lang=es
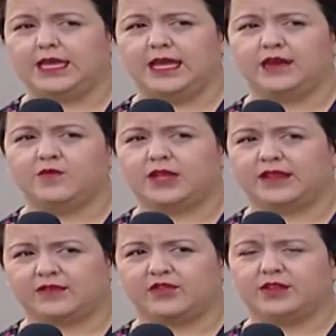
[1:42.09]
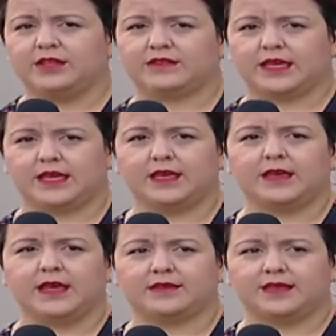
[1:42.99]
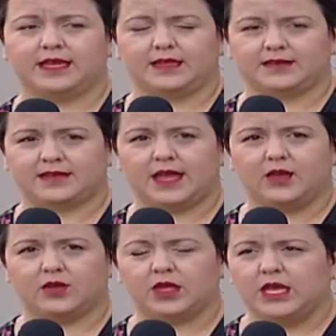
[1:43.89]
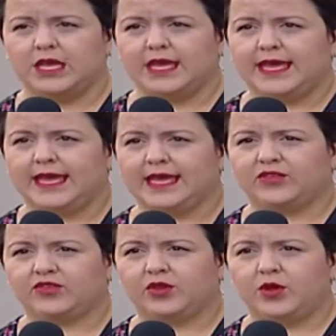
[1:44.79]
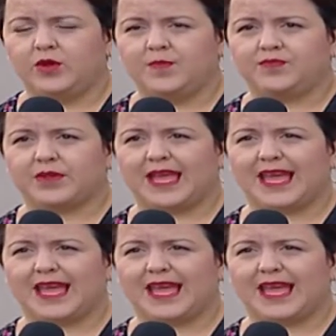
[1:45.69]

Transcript: y las remuneraciones que hace el Estado. Esto